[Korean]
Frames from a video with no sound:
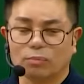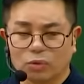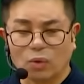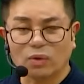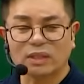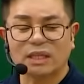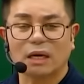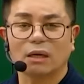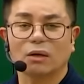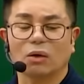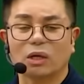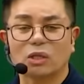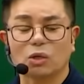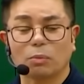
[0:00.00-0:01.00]
부동산
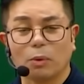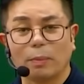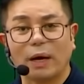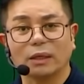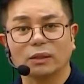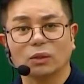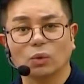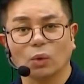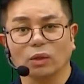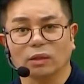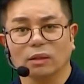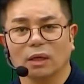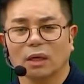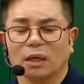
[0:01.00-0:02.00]
거래정보망
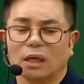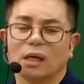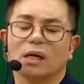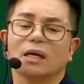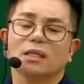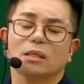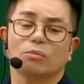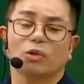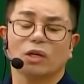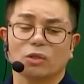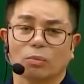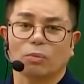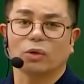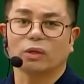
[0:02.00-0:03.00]
또는 일간신문의
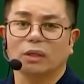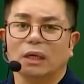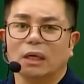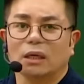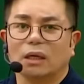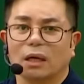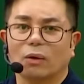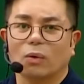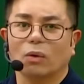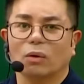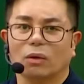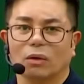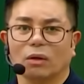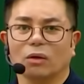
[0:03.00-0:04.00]
정보를
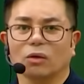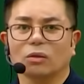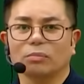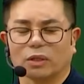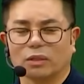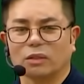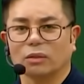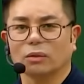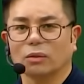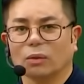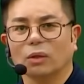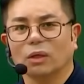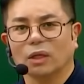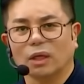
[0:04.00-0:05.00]
키공공
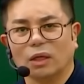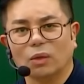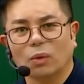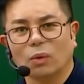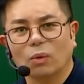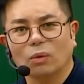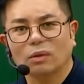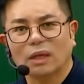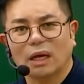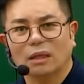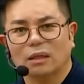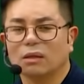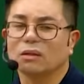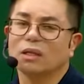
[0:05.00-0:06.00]
벽수도
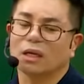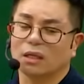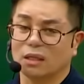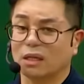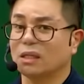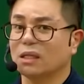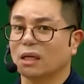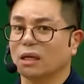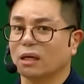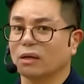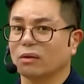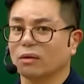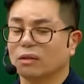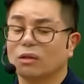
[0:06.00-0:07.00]
인호공단 이런 얘기들 이
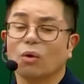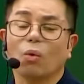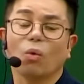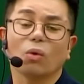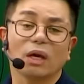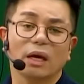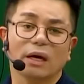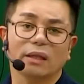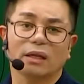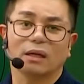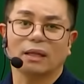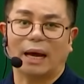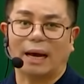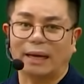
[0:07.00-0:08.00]
있잖아요. 그거 공개해야
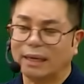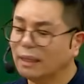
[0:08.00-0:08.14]
되는데 안